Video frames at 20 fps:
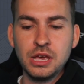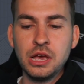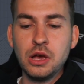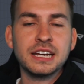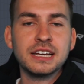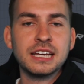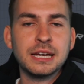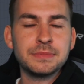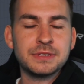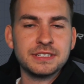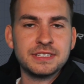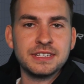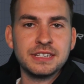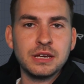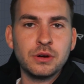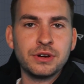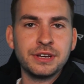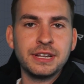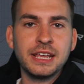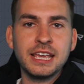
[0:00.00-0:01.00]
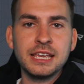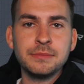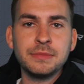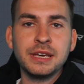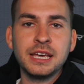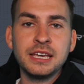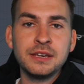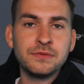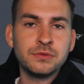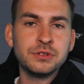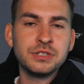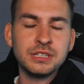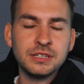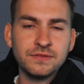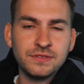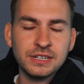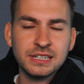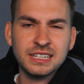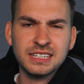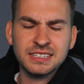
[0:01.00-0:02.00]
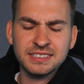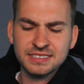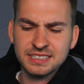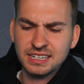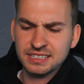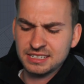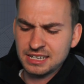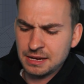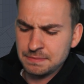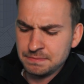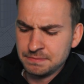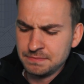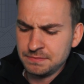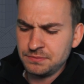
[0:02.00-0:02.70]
Und dann kam tatsächlich auch ein AMA, wo die Entwickler gesagt haben,